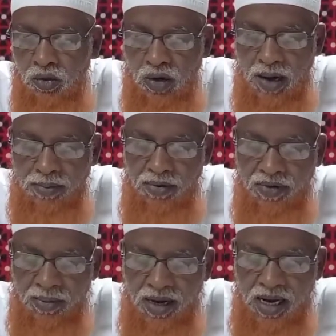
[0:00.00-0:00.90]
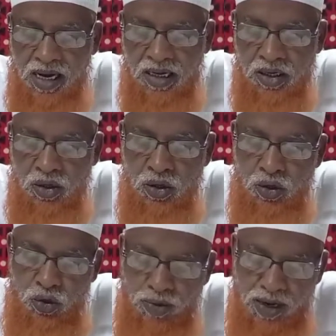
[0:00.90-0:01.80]
तो आपने फरमाया
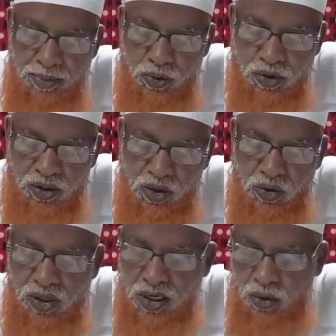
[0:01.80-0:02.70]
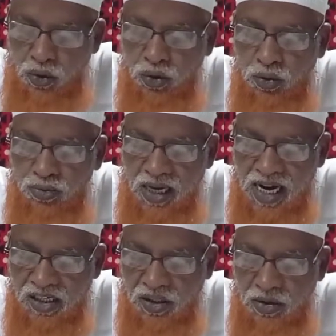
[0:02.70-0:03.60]
तुम इन्हें पूछते हो जिन्हें खुद तुम
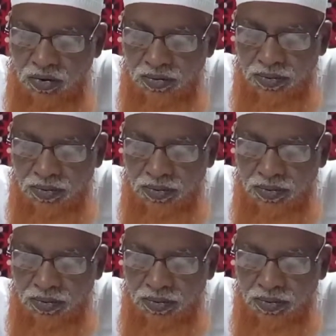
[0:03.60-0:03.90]
तराशते हो